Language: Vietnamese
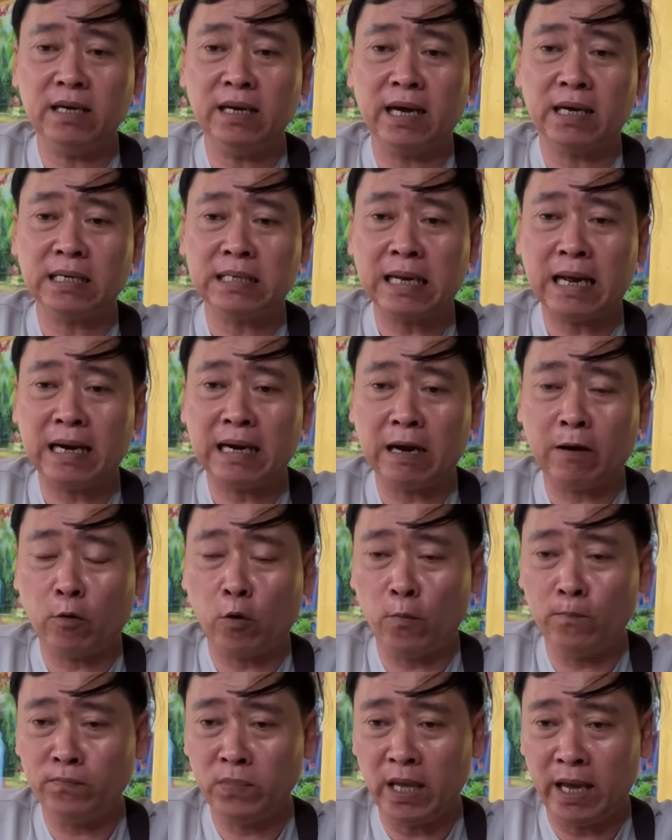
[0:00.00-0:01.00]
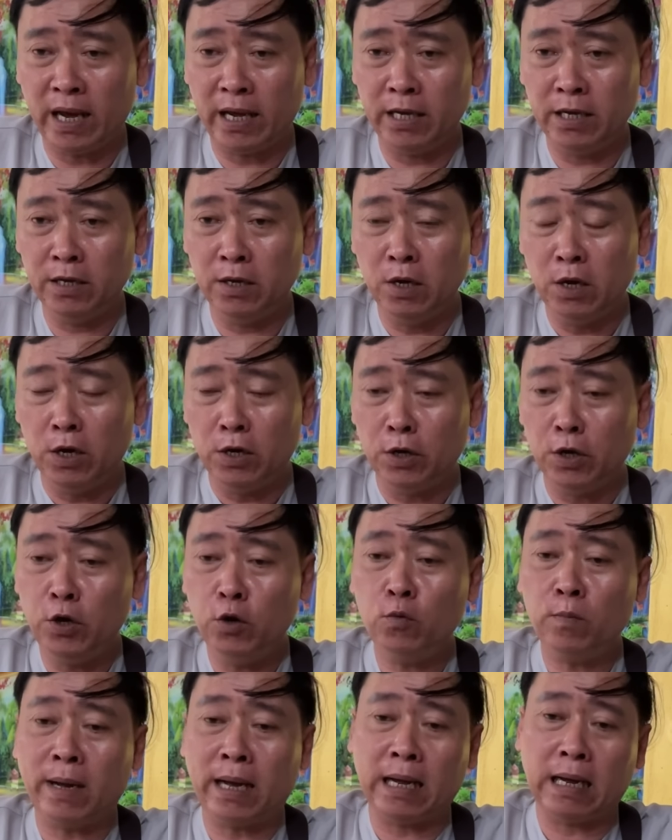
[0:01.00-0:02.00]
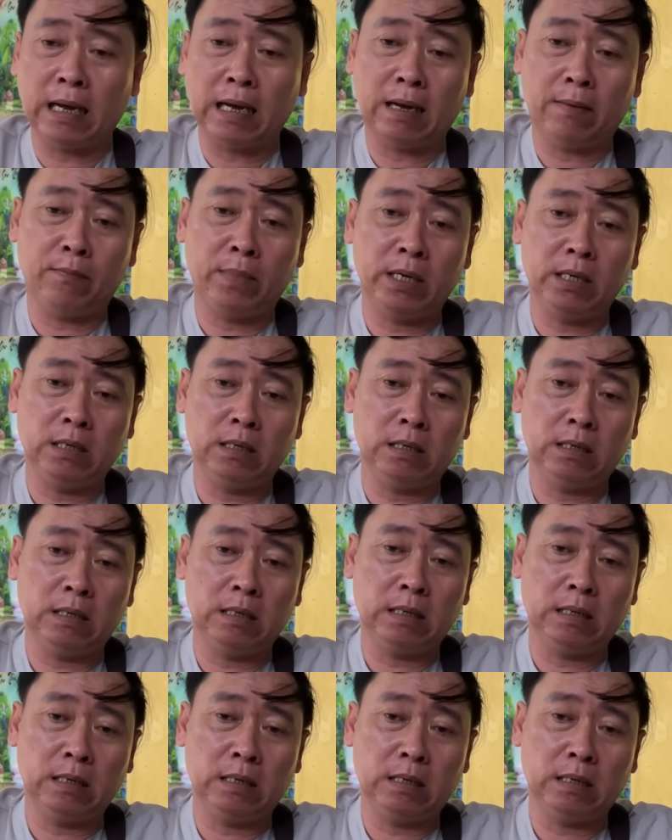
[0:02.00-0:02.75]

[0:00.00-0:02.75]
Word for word: gần xa nào cũng vậy nếu mà mình